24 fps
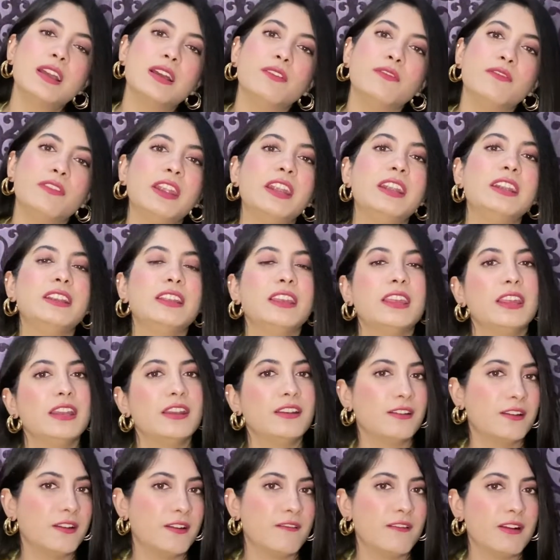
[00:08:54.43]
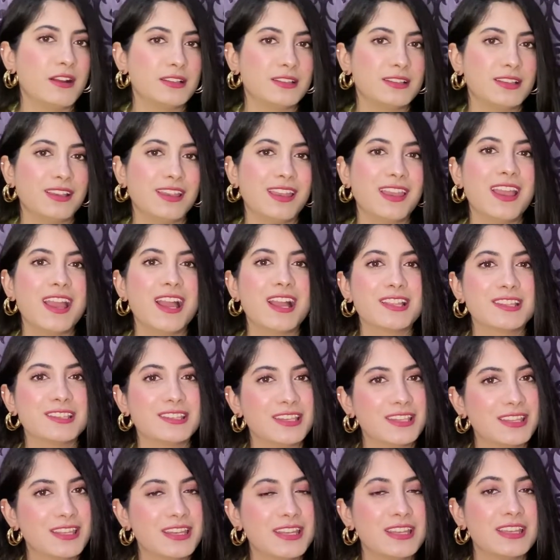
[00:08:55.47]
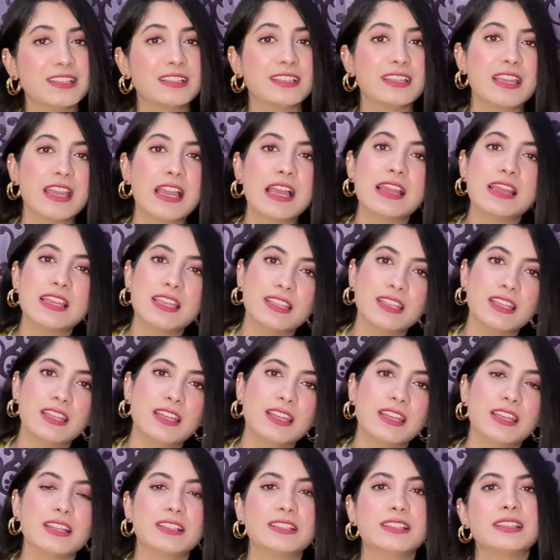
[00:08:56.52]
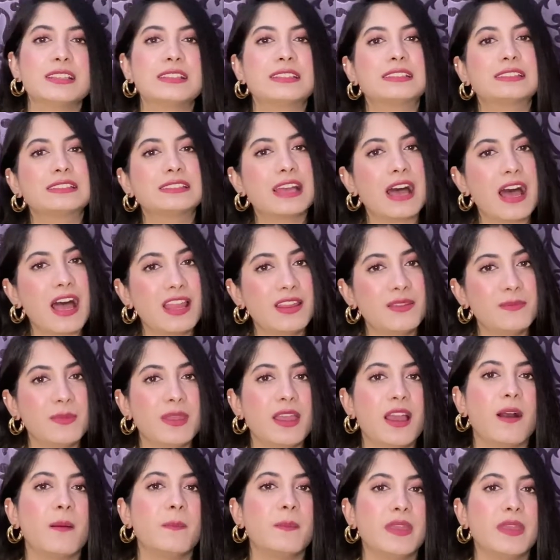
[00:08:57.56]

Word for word: वेट गेन करवा सके अच्छे तरीके से हेल्दी तरीके से साथ में आप